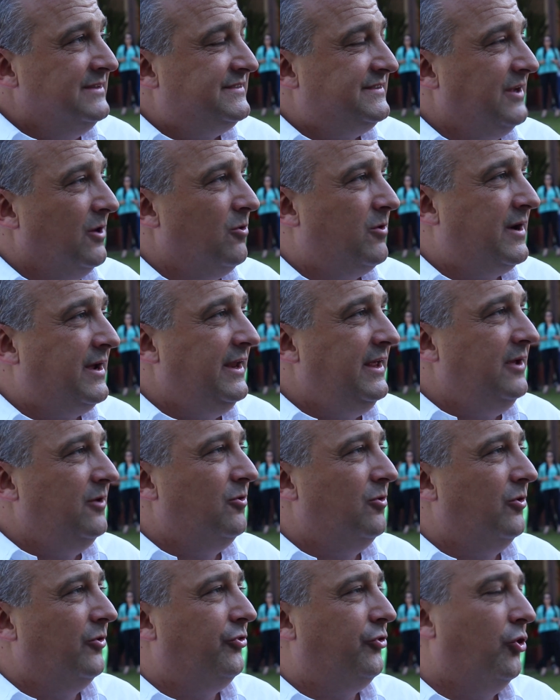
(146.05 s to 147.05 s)
se eu
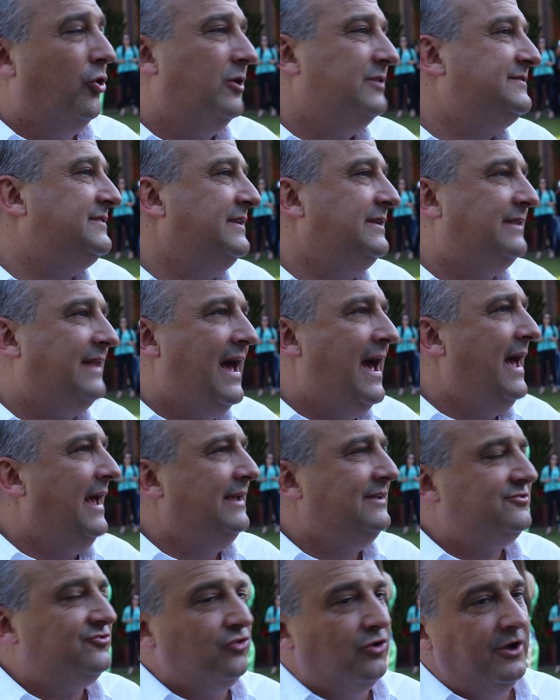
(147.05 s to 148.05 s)
crio 12,
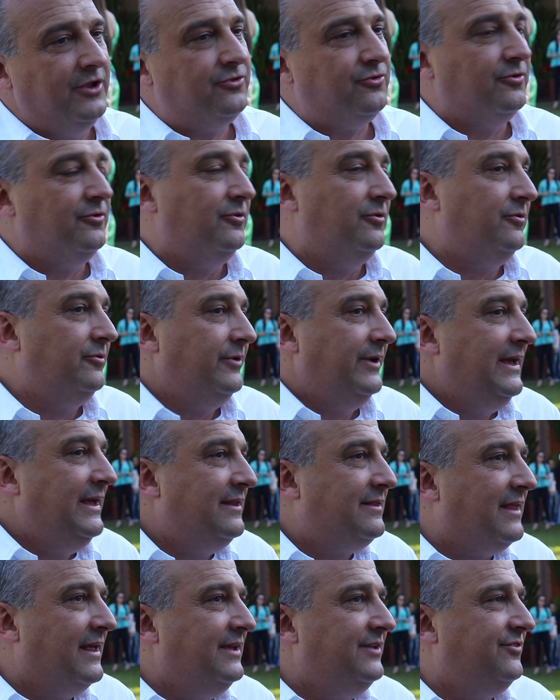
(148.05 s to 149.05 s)
10, 8
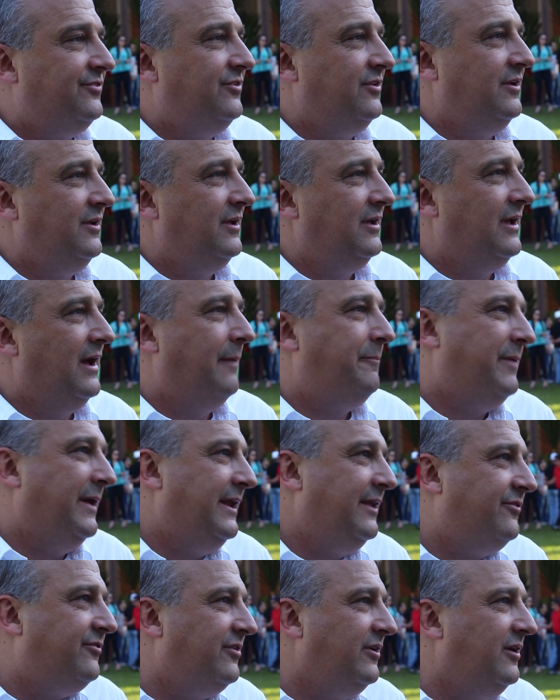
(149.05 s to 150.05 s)
itens de
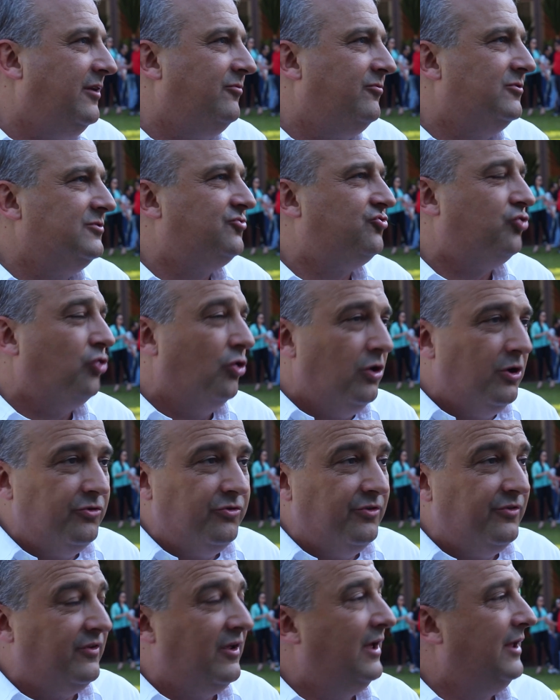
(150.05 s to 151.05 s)
aperitivos,
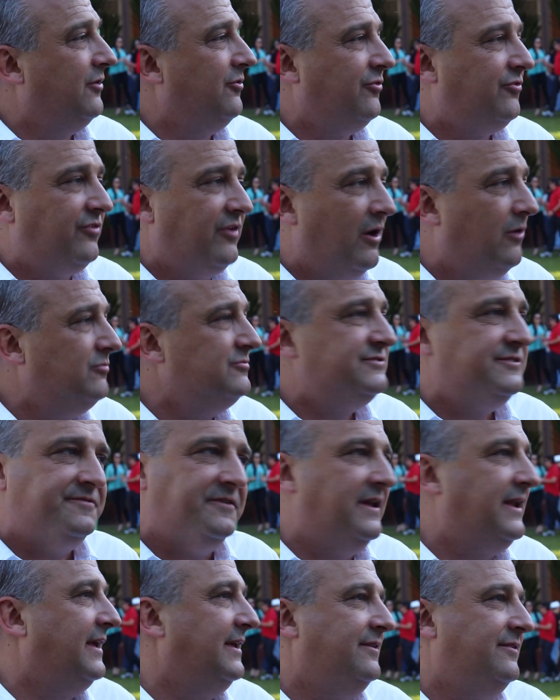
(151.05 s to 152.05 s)
todos os anos são
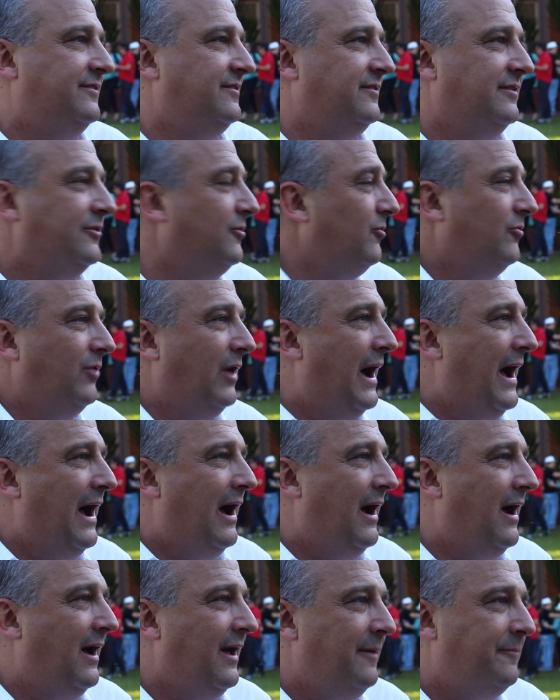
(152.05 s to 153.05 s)
diferentes, não
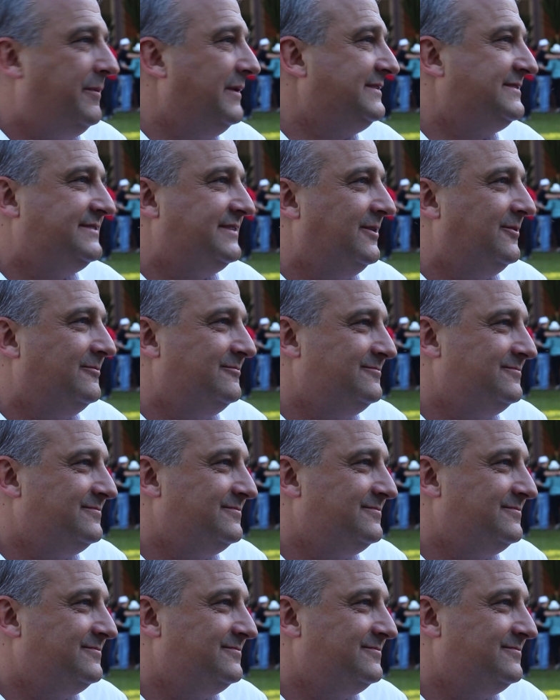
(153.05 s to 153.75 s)
há repetição.